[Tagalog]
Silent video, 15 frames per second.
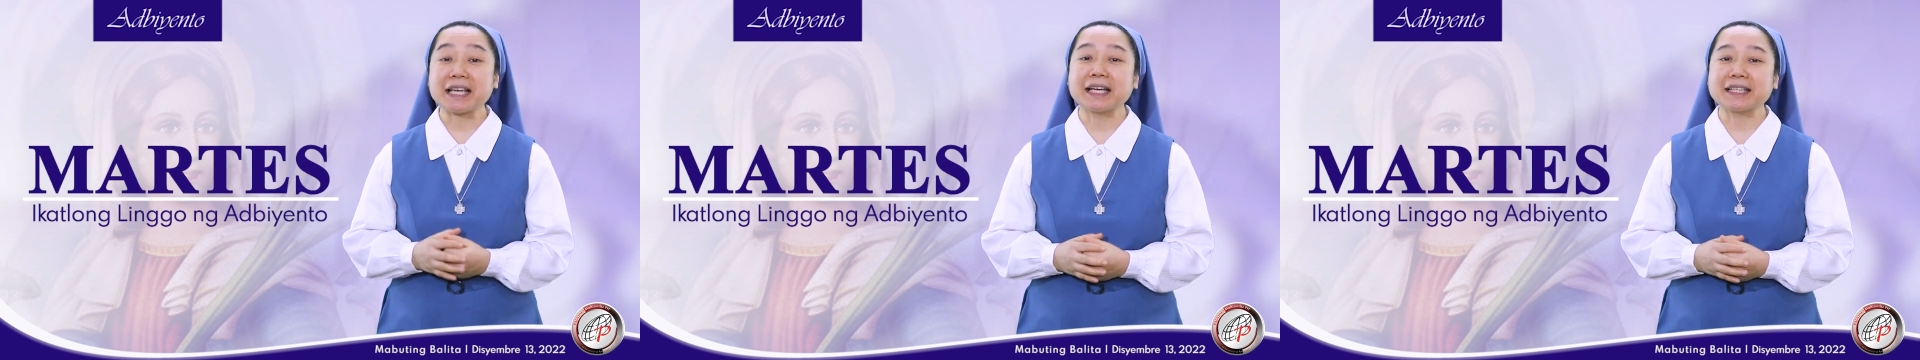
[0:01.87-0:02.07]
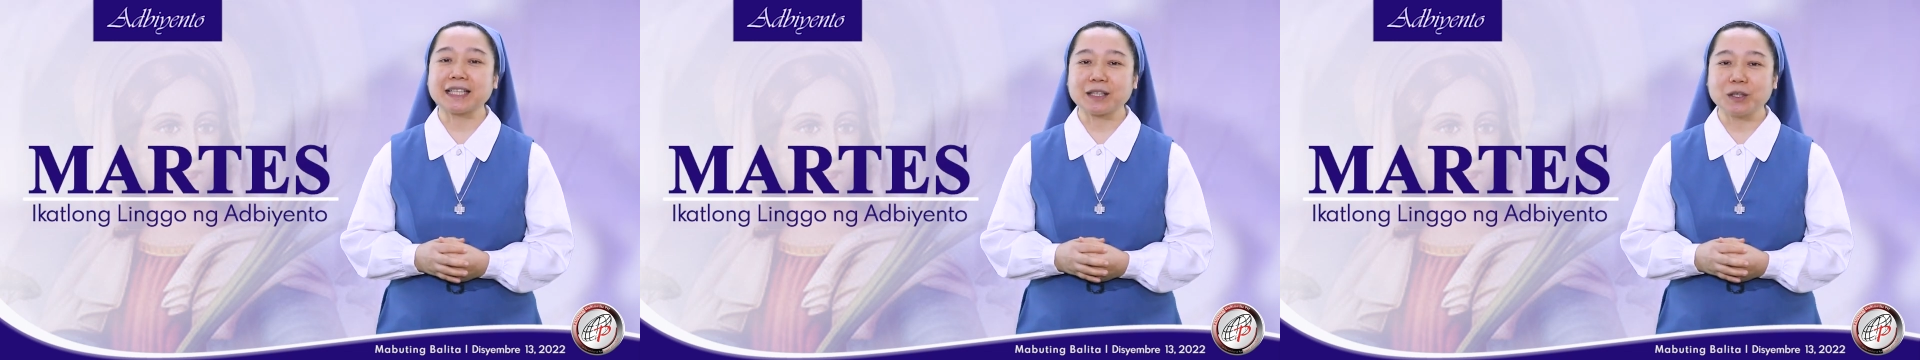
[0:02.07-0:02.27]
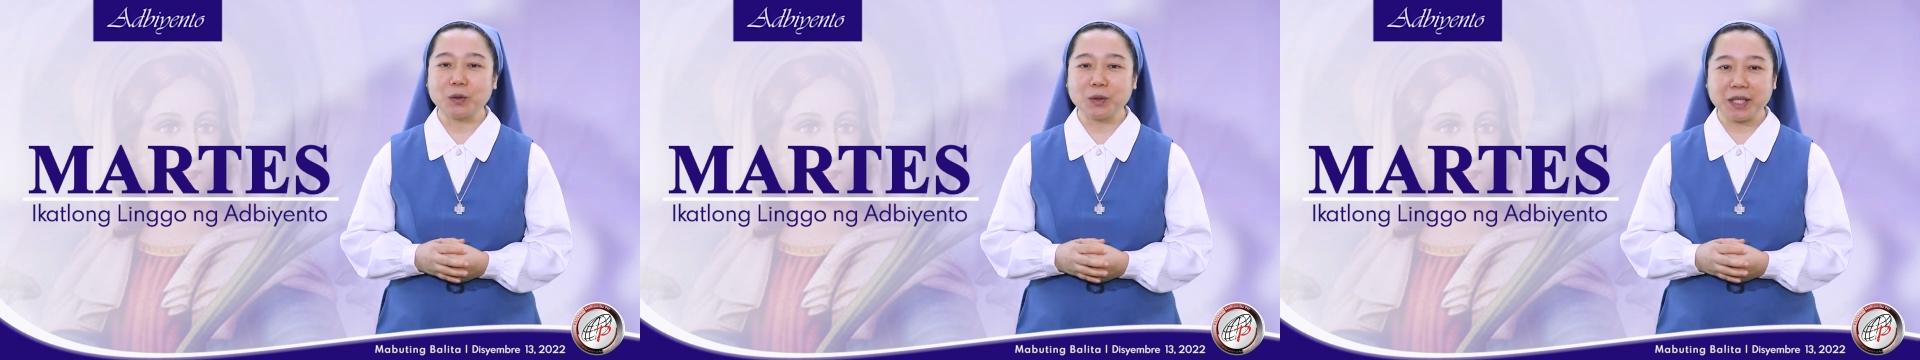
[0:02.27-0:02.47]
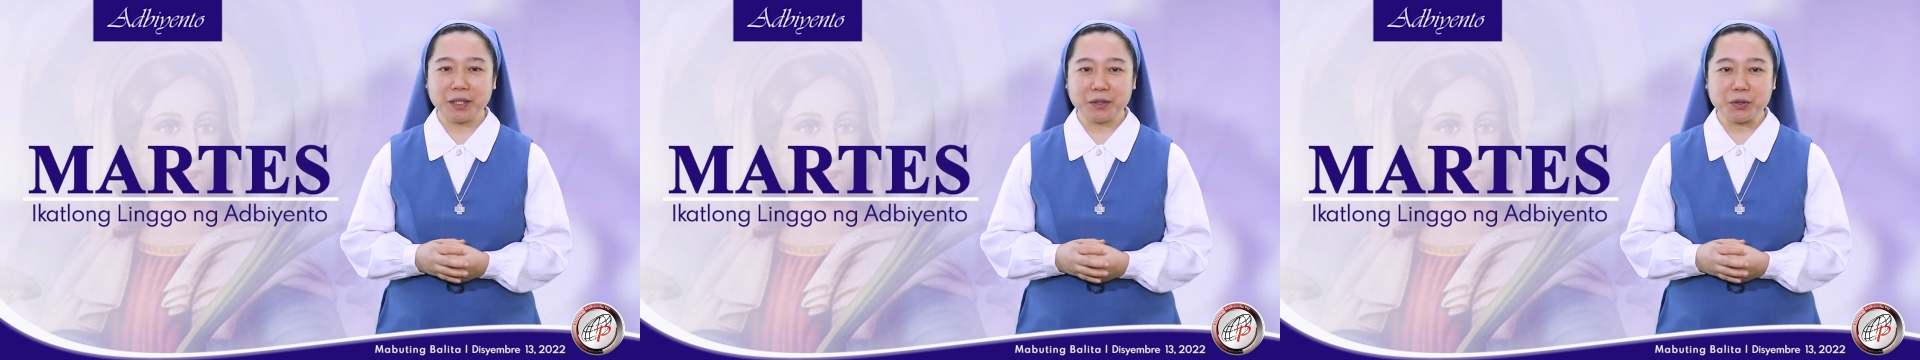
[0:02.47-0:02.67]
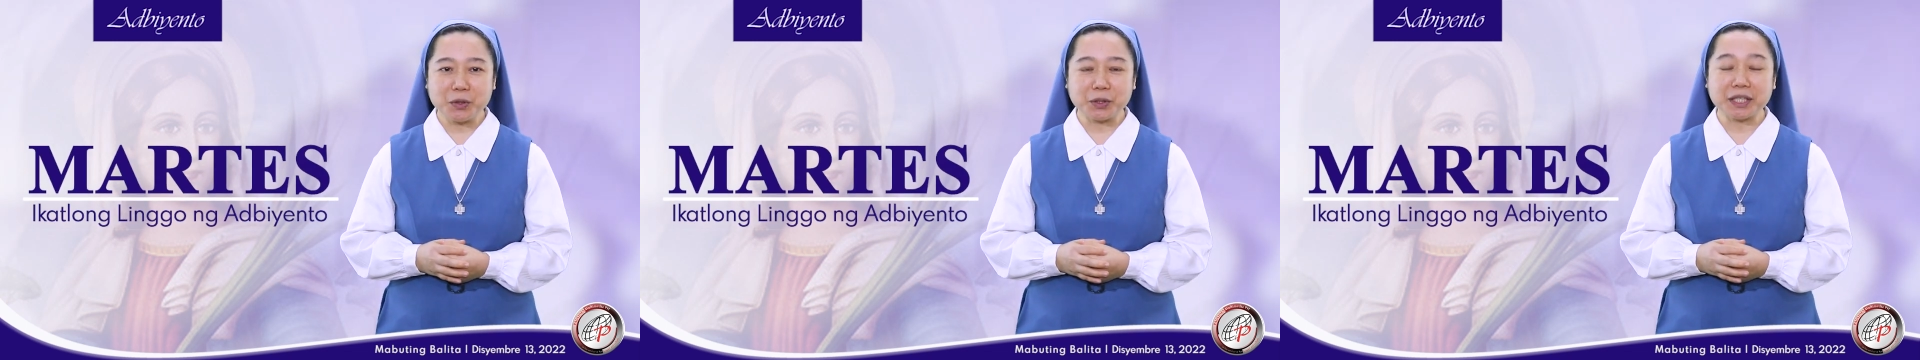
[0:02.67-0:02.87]
ikatatlong
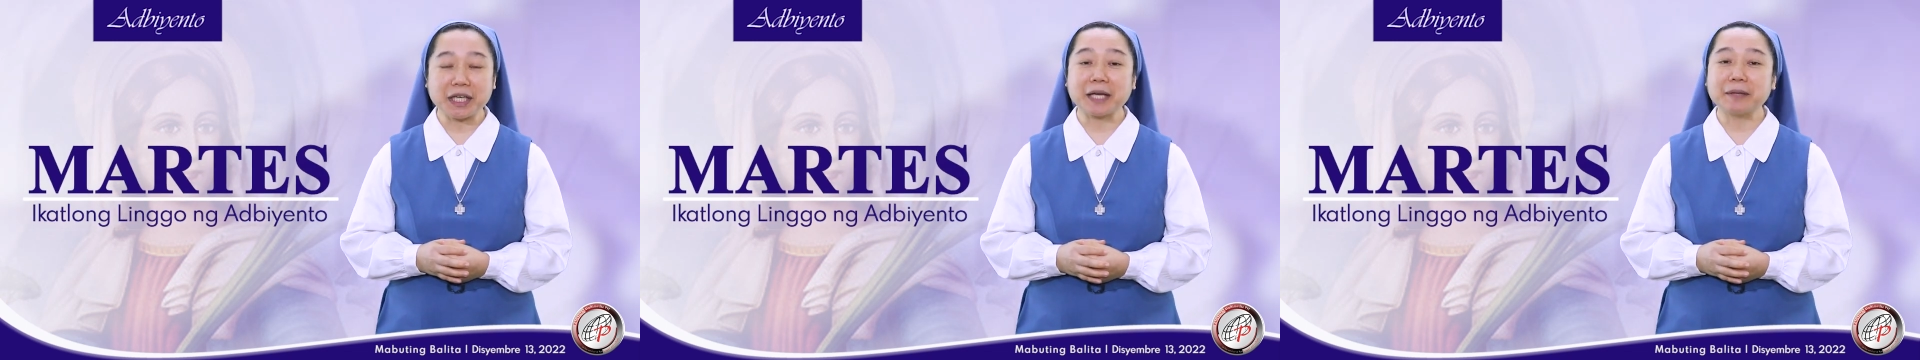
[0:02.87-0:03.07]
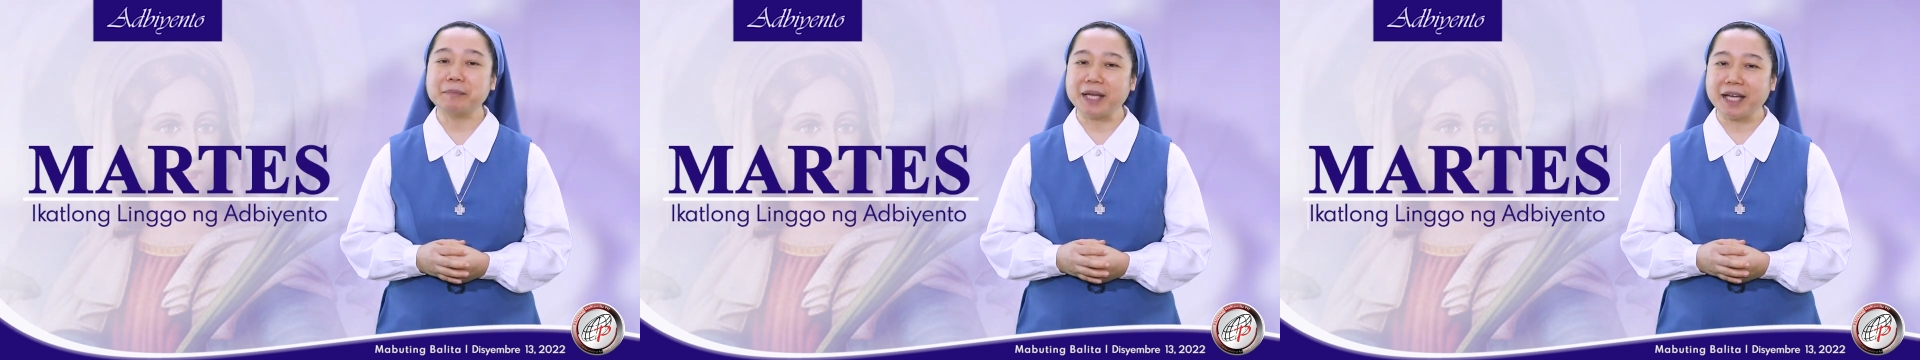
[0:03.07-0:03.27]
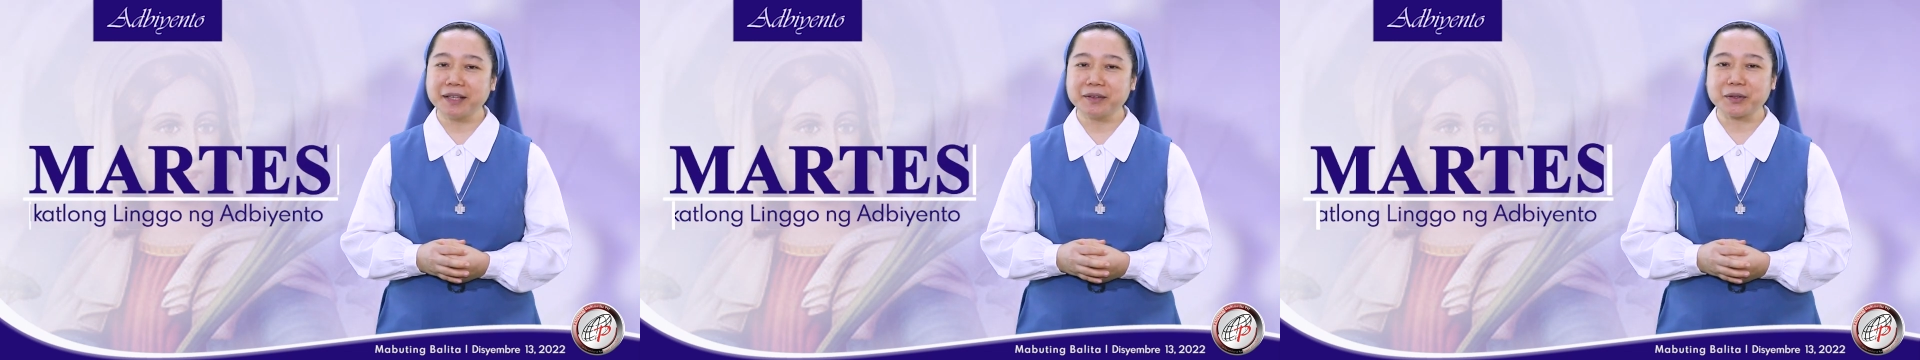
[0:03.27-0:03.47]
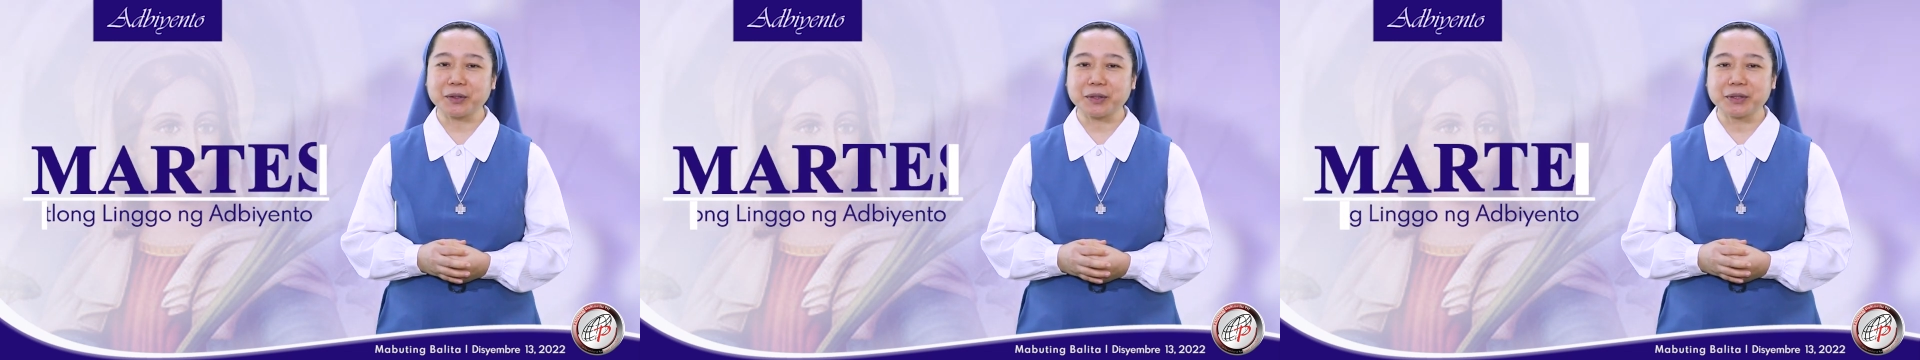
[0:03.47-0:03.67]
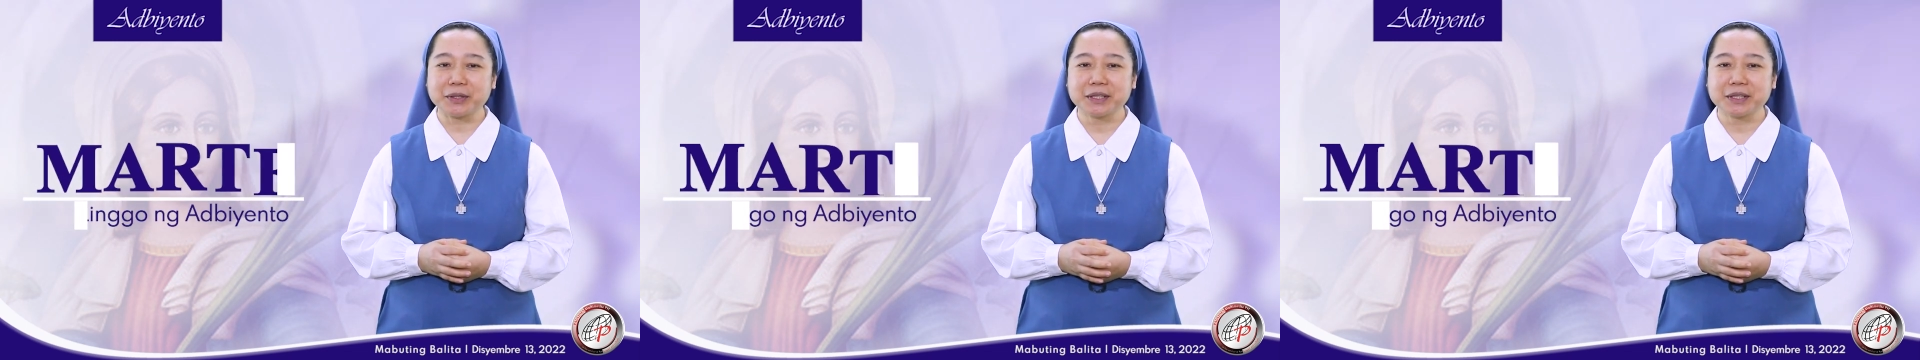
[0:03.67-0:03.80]
linggo ng Adbyento.